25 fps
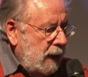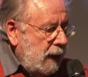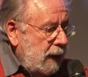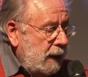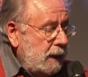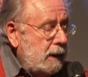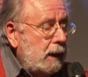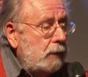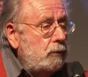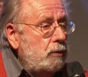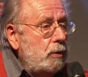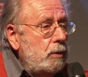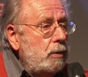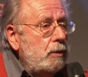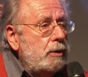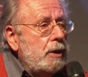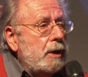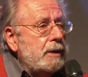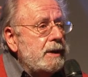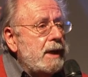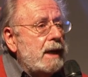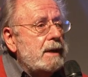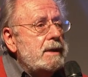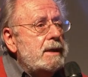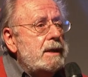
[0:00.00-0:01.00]
était une
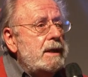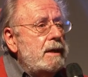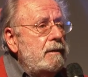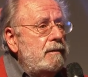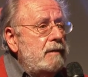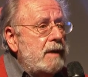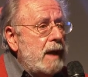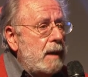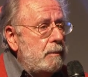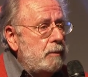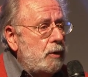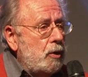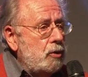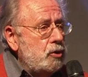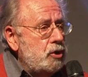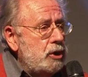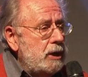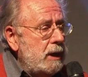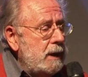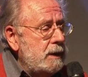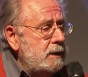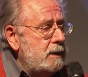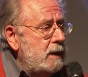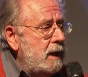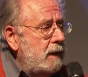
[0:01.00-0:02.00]
tentative
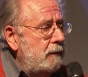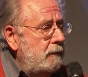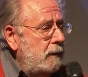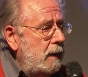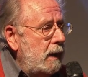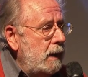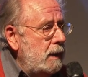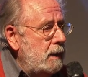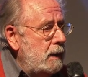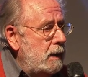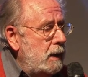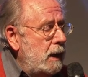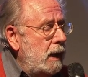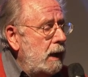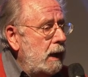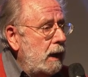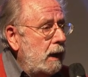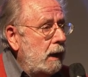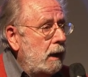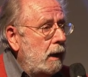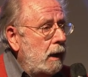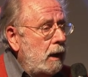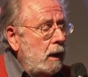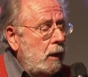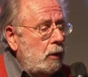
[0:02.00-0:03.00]
d'approcher ce qui avait été
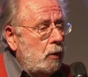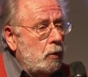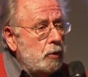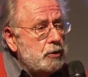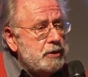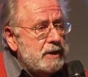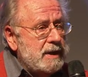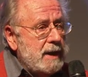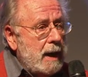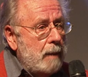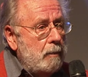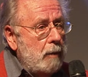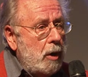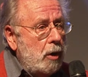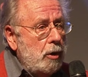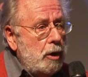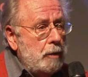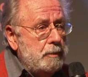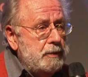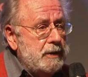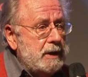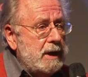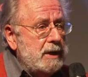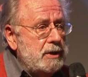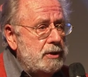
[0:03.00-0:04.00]
constamment
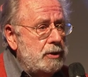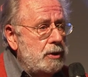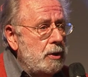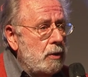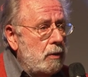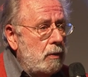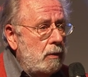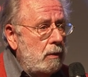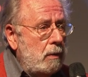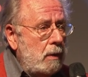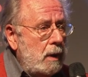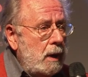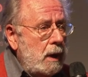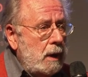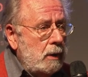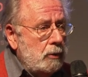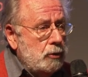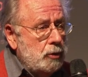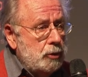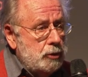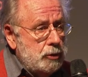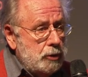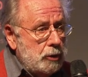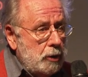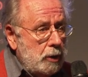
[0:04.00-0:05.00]
l'obsession
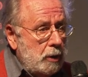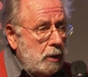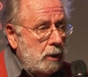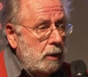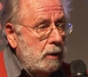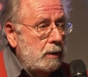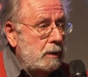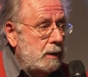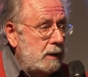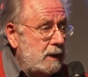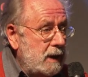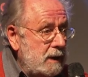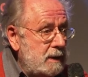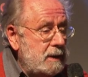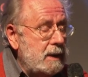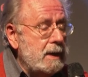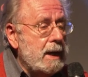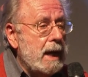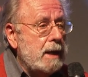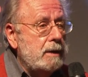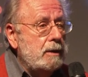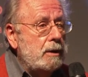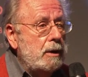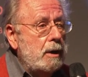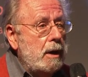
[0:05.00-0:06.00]
de ce
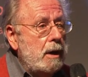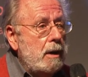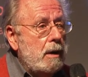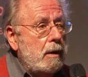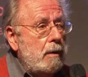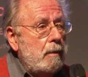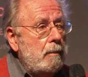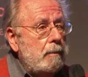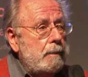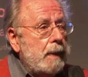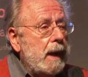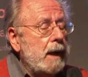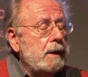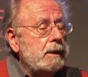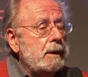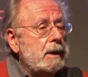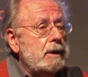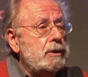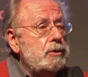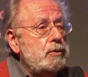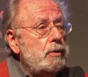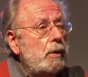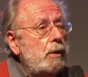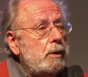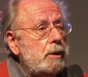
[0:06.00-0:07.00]
dessinateur, peintre et
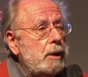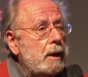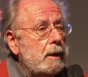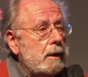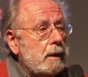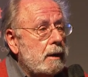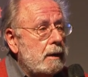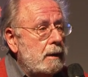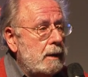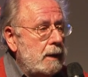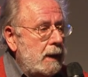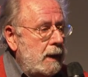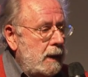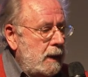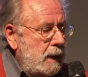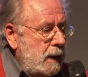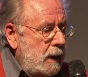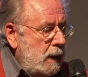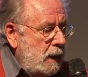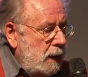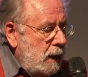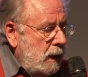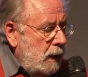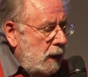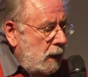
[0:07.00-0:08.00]
sculpteur.
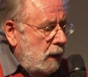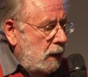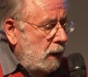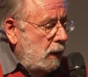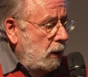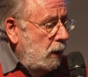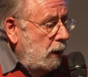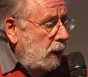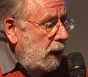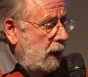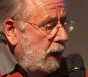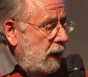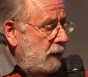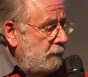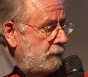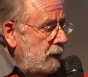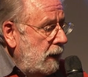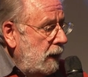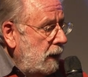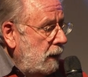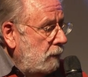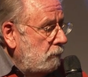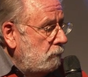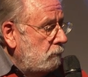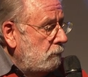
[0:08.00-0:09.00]
Euh, il
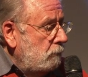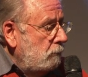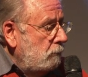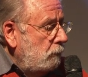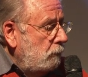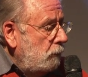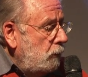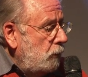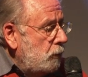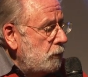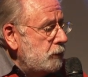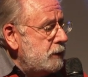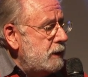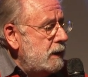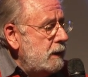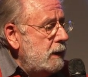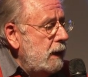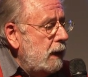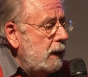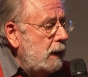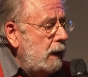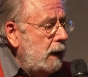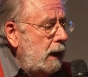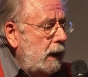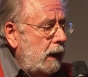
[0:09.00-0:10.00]
avait
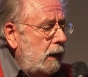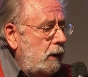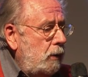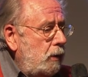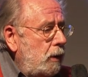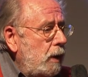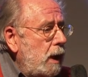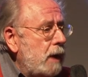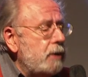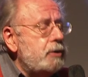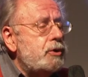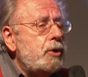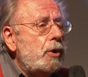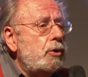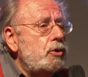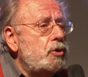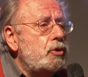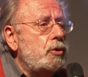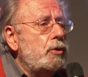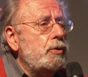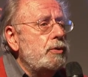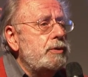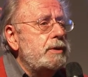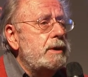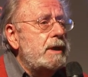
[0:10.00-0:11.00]
considéré que la seule
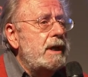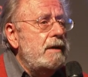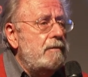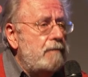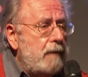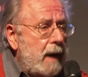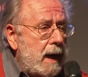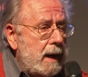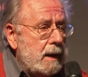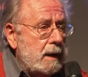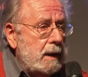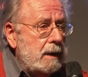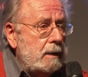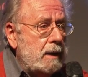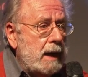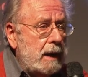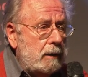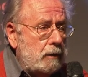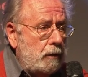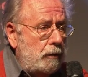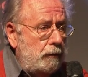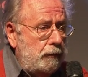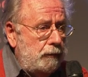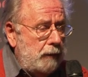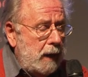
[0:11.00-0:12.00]
chose qui vaille
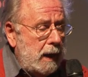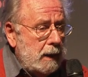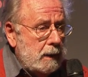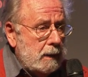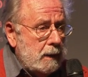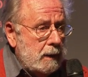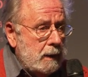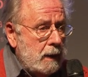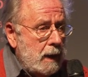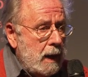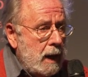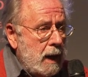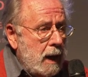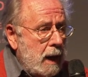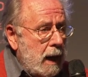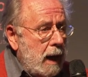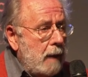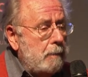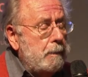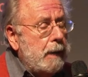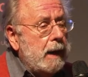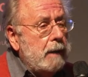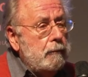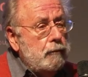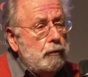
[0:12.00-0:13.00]
d'être faite,
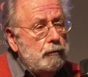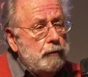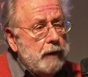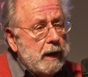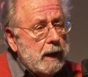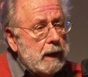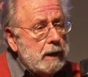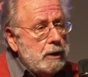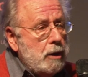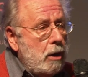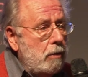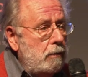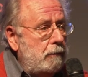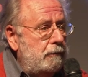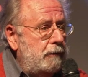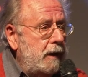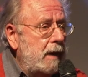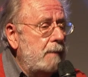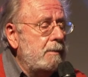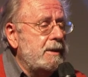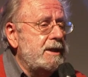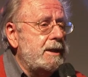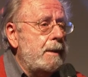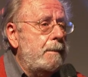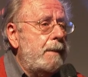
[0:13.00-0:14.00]
après vous verrez dans le
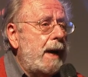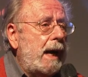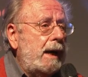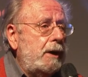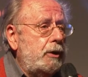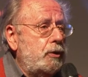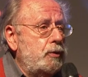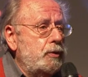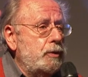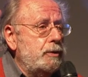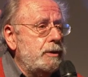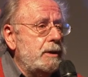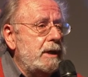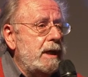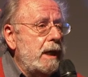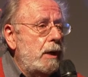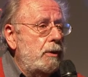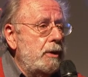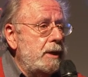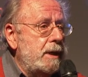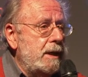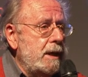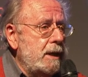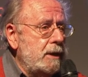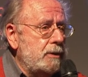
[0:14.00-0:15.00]
film, c'est Balthus qui
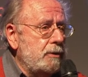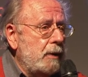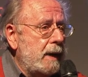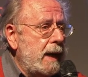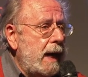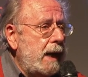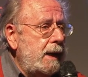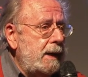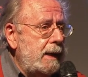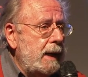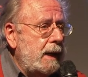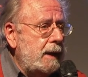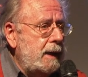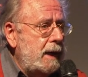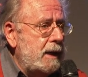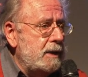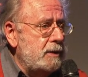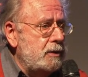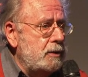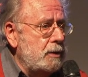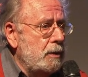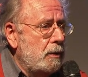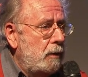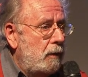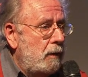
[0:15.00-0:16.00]
le dit, son
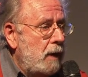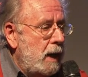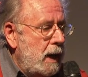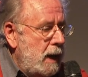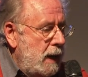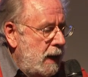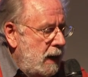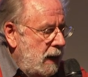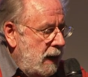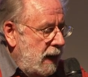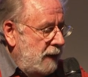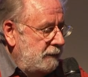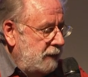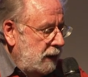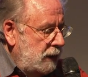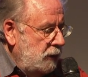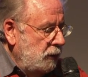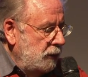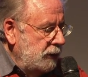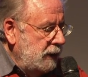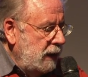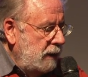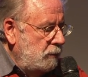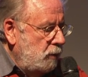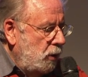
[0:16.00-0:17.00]
altercation avec
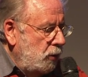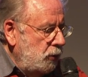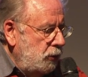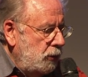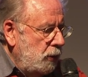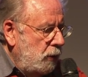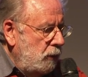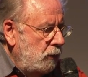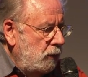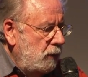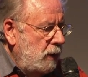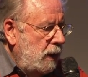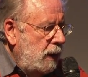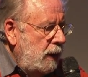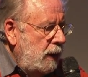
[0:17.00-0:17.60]
André Breton,